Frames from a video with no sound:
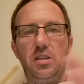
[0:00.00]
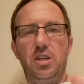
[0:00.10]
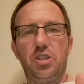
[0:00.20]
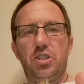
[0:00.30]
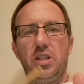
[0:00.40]

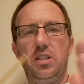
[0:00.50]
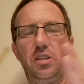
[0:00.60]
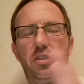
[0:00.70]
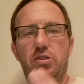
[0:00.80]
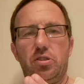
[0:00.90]

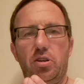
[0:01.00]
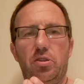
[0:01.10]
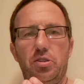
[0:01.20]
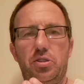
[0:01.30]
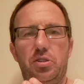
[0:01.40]
Jeżeli
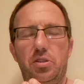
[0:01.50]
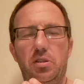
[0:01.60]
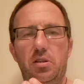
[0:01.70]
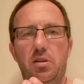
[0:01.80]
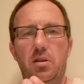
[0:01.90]
ktoś
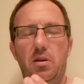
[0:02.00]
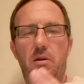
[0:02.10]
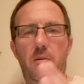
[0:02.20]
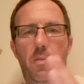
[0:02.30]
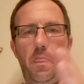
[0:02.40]

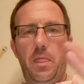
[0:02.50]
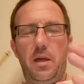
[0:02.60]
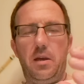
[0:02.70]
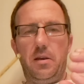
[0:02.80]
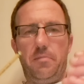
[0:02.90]

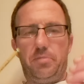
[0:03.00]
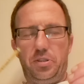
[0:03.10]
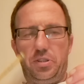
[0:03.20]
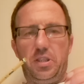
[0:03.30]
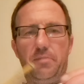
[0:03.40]
e,
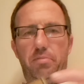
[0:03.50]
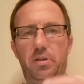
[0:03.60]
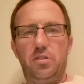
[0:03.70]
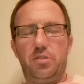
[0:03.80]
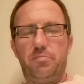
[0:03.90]

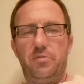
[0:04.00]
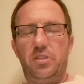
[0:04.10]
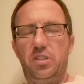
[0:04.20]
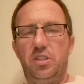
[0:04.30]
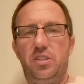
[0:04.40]
przystępuje do
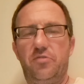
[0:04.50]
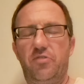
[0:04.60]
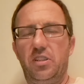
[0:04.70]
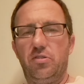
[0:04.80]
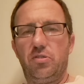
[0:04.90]
spowiedzi
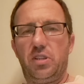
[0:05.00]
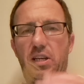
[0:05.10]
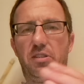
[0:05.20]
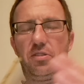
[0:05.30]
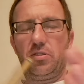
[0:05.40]

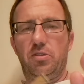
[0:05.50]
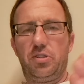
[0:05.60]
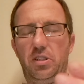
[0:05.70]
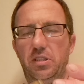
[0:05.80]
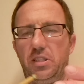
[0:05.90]
świętokradzko,
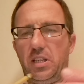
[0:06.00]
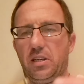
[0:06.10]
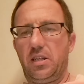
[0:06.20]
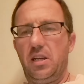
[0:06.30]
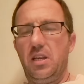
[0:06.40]
czyli tak
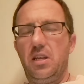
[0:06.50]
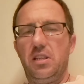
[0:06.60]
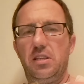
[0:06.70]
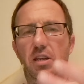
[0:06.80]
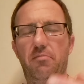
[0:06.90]

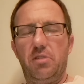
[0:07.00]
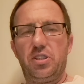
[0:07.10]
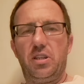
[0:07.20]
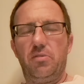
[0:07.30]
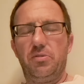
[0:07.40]
nie ma
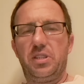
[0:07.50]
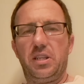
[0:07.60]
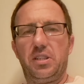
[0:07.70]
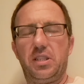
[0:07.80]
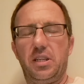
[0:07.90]
żalu za
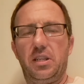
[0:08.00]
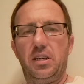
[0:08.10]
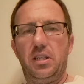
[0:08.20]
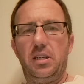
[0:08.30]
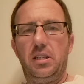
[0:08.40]

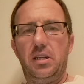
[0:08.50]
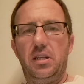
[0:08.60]
grzechy,